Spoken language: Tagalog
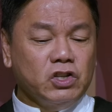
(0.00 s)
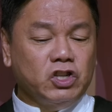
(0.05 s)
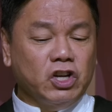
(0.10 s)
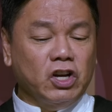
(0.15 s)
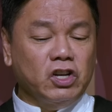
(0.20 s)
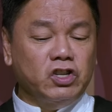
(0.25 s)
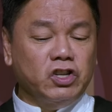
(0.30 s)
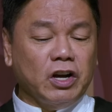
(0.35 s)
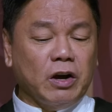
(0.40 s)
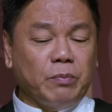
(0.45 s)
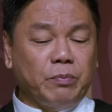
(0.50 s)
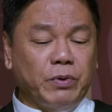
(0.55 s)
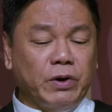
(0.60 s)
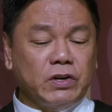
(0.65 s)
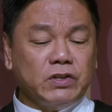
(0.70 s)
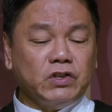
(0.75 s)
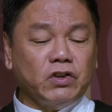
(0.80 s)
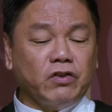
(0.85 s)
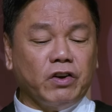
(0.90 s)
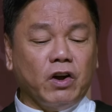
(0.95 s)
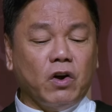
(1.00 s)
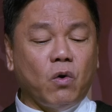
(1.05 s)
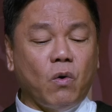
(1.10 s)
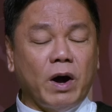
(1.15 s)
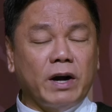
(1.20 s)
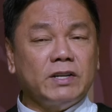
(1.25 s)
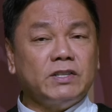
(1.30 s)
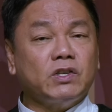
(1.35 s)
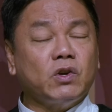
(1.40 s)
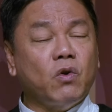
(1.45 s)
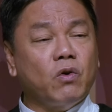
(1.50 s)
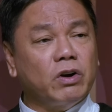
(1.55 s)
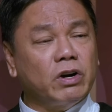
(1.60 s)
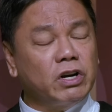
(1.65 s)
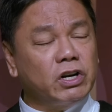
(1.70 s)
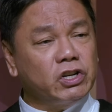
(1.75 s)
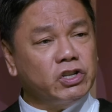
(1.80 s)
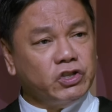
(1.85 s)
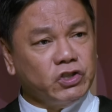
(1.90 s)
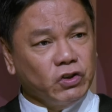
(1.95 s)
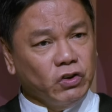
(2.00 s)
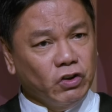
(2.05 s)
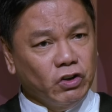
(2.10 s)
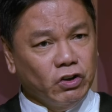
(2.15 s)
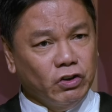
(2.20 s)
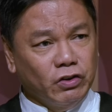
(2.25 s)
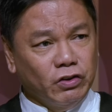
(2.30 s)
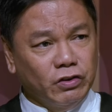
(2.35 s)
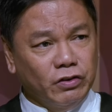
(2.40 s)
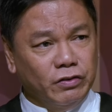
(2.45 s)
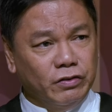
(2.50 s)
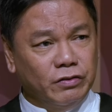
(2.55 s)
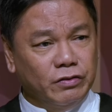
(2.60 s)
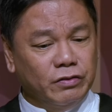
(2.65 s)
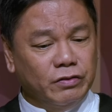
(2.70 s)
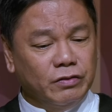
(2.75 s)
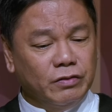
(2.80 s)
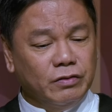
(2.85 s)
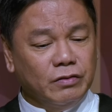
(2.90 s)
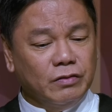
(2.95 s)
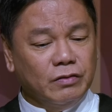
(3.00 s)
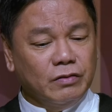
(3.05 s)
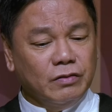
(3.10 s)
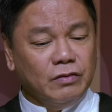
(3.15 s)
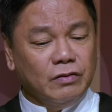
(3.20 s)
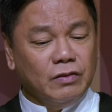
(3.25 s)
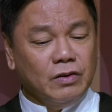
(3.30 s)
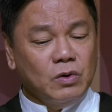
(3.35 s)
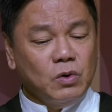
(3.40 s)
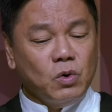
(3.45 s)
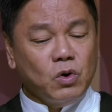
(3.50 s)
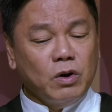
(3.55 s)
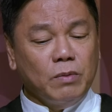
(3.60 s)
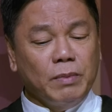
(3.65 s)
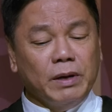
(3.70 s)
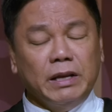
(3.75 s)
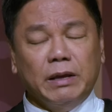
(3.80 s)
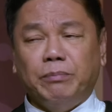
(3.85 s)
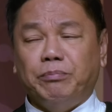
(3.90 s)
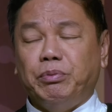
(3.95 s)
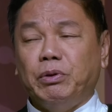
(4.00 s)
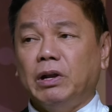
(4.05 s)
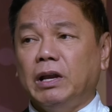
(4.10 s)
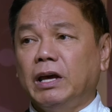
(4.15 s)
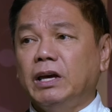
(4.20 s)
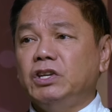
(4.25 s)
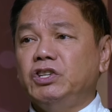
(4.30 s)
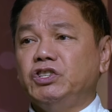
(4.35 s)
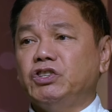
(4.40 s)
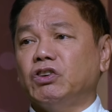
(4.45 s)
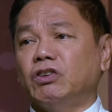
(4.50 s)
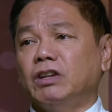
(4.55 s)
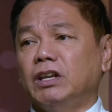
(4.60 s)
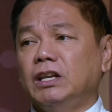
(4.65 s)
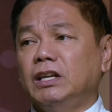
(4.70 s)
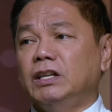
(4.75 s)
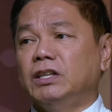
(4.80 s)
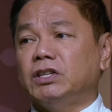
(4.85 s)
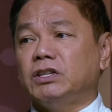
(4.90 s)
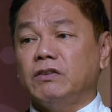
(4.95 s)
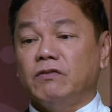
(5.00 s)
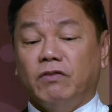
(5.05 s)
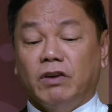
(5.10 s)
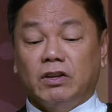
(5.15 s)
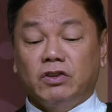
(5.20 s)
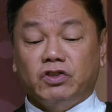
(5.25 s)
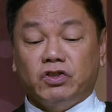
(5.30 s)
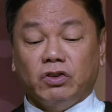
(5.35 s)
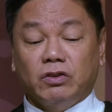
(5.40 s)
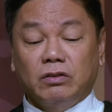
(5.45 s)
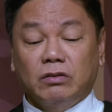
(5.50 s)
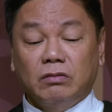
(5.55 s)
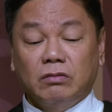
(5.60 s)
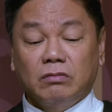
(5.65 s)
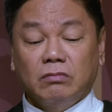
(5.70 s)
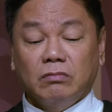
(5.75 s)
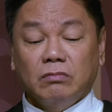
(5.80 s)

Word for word: Changing a person requires coercion or manipulation and intervention